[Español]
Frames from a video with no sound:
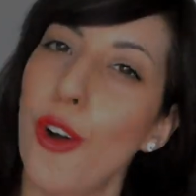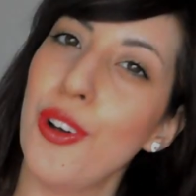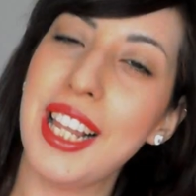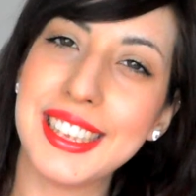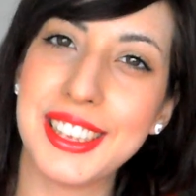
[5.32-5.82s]

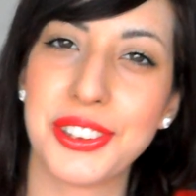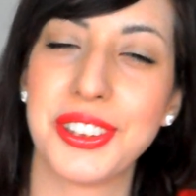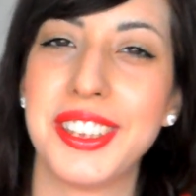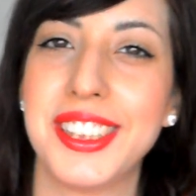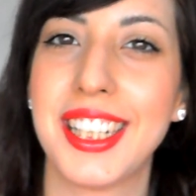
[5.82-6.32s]
Hola
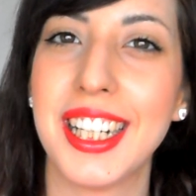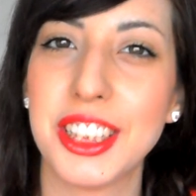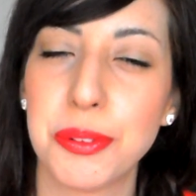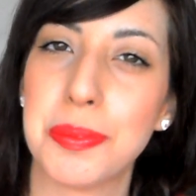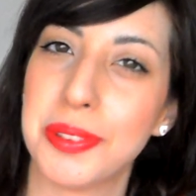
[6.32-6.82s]
chicos y
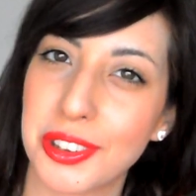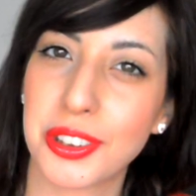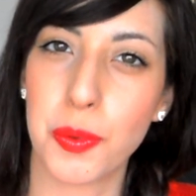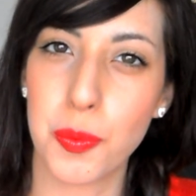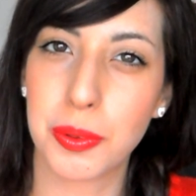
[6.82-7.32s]
chicas,
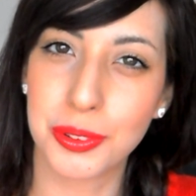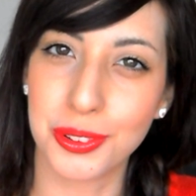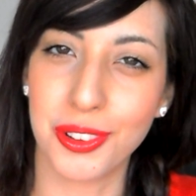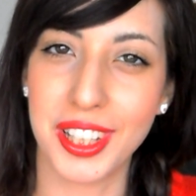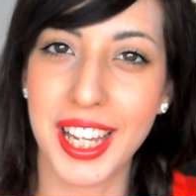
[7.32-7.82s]
bienvenidos a un nuevo
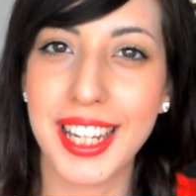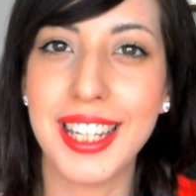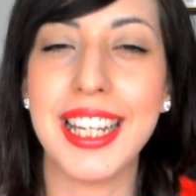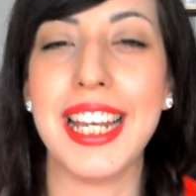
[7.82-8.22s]
tutorial.